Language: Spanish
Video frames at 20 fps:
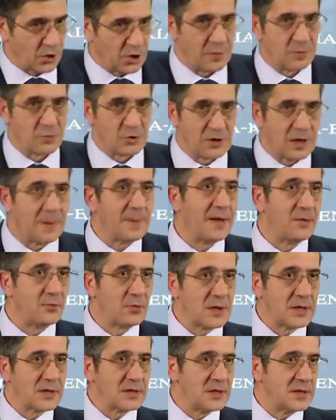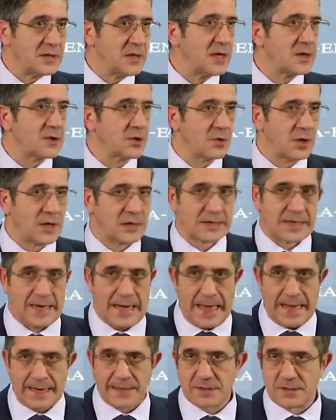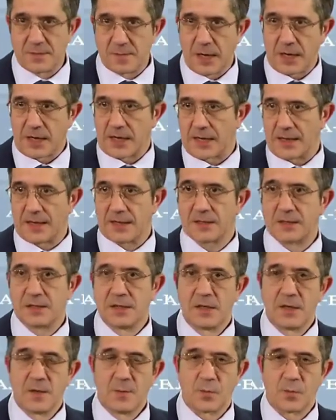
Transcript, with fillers: lo que hemos llamado unas líneas rojas claras y marcadas